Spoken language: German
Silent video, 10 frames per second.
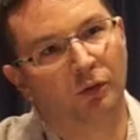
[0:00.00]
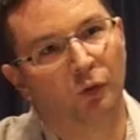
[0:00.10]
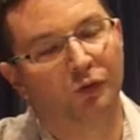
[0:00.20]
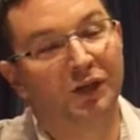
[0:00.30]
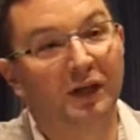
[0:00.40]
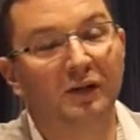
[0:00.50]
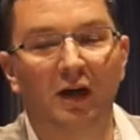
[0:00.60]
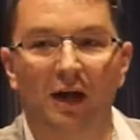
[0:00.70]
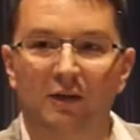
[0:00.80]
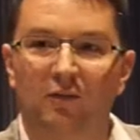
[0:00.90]
und jede
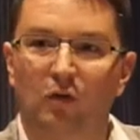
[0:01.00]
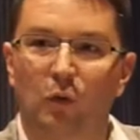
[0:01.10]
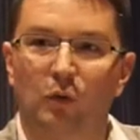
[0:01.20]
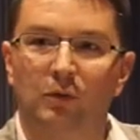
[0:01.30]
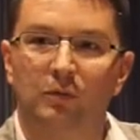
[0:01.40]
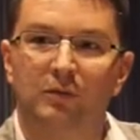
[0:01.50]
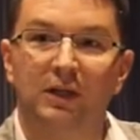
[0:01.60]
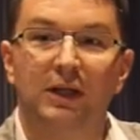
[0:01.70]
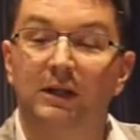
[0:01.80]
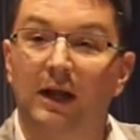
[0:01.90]
Tradition, die
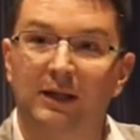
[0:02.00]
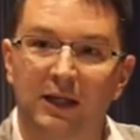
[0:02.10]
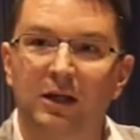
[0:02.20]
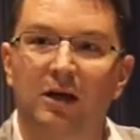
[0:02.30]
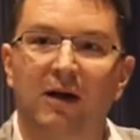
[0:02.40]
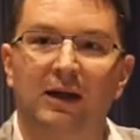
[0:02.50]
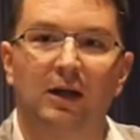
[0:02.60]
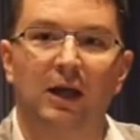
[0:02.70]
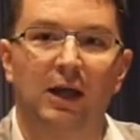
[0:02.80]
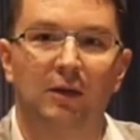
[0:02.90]
nicht an Kinder
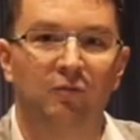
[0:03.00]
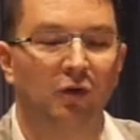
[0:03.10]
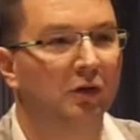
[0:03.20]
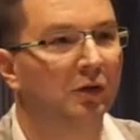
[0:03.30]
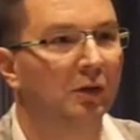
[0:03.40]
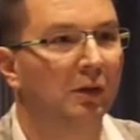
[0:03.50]
weitergegeben wird,